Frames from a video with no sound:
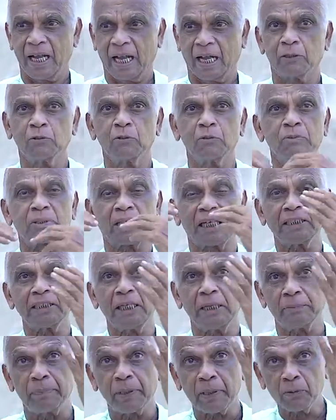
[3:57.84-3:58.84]
அதுவும்
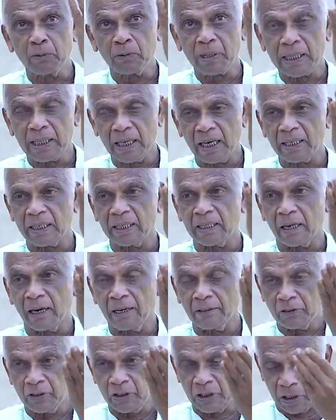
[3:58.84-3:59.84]
தஞ்சை பெருவுடையாரின்
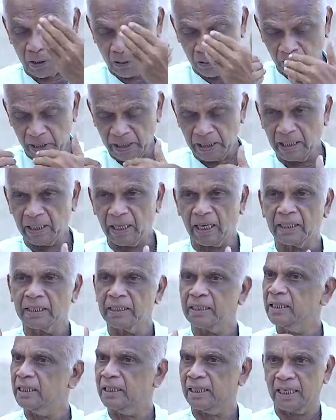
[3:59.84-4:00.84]
ஆட்சி அருளில் நான்
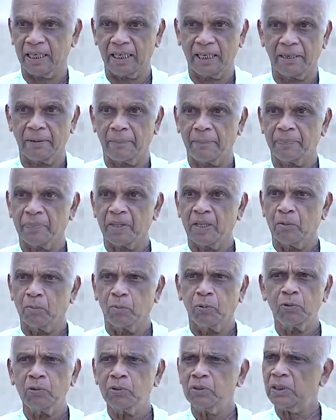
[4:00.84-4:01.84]
இருக்கிறேன்
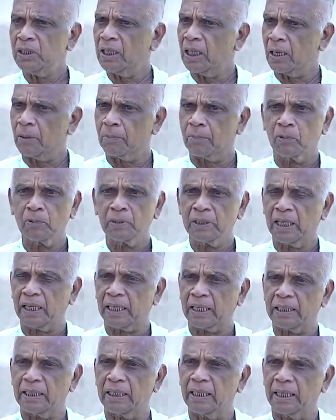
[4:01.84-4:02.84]
புகுந்தன
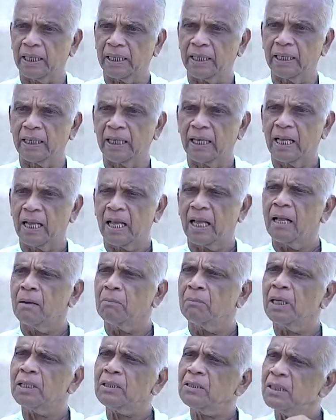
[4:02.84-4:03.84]
போந்தனை இல்லை
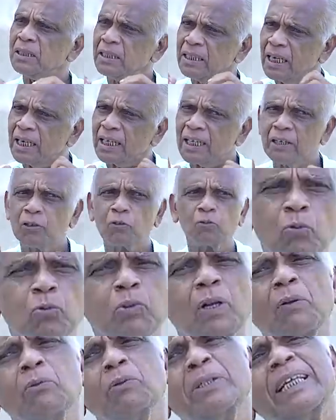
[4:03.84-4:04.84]
மற்ற எனக்கு
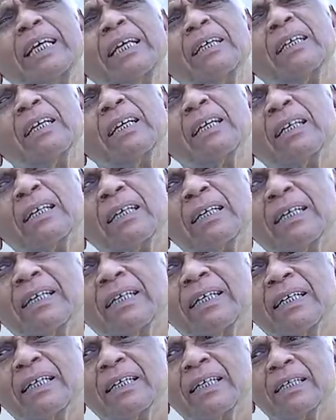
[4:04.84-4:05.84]
உறவு எண்
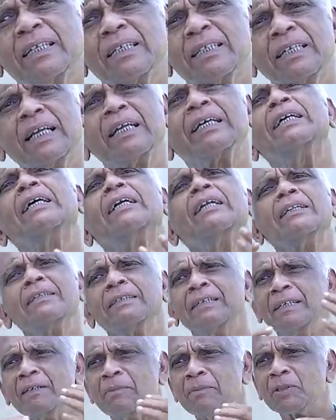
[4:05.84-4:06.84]
எனக்கு
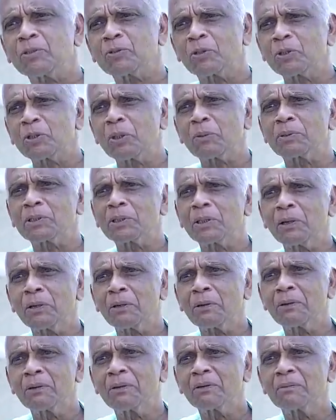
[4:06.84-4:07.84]
என்னத்துக்கு இனிமேல் சொந்த
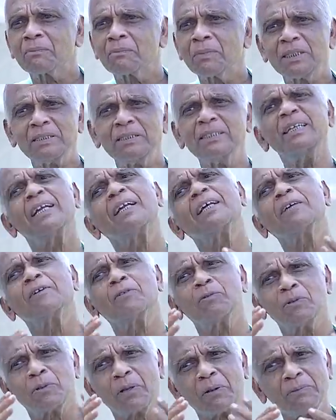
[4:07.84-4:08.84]
பந்தம் மற்ற
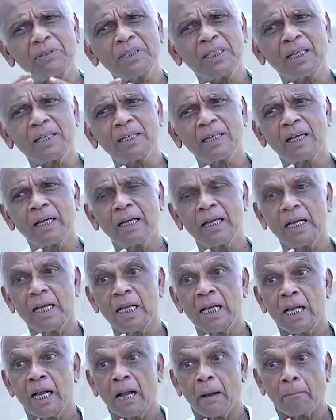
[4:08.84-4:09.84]
எனக்கு உறவு எண்
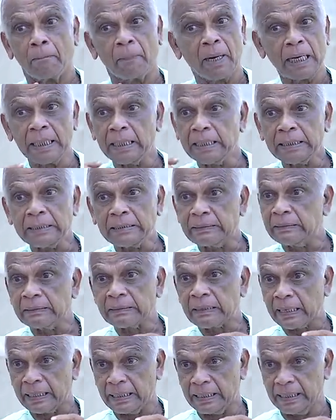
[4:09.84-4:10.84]

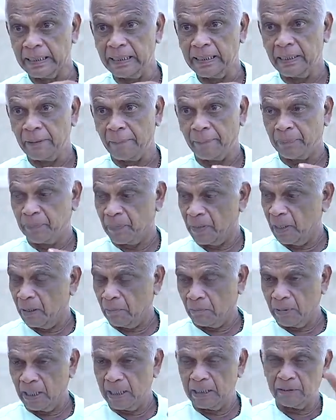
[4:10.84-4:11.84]
மரித்திரை
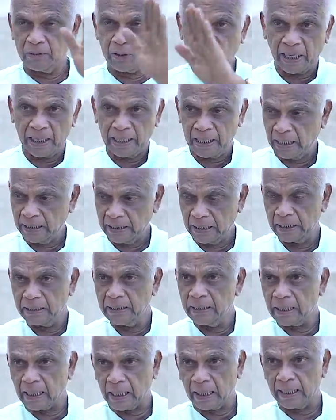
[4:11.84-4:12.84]
மரித்திரைனா
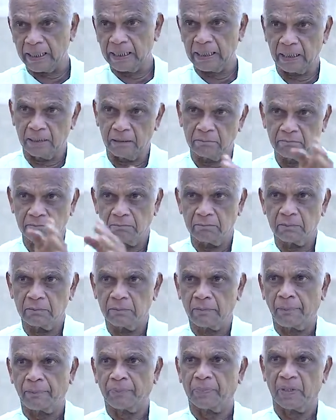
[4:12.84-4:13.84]
எதிர் அலைகள்
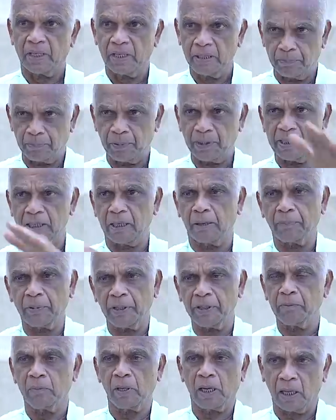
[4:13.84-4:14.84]
இப்படியும்
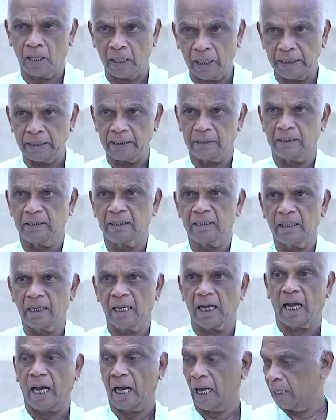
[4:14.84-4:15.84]
அப்படியுமா அலையுது
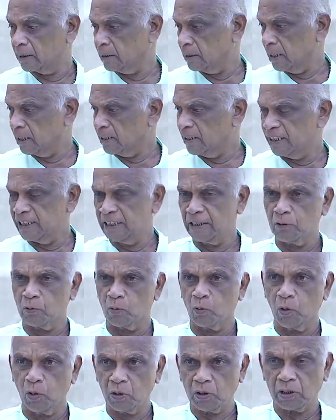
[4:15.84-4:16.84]
அந்த நீர்
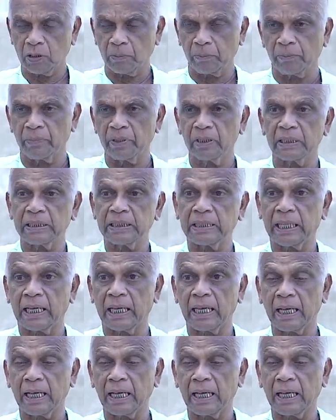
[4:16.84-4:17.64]
ஓட்டம் மிகுந்த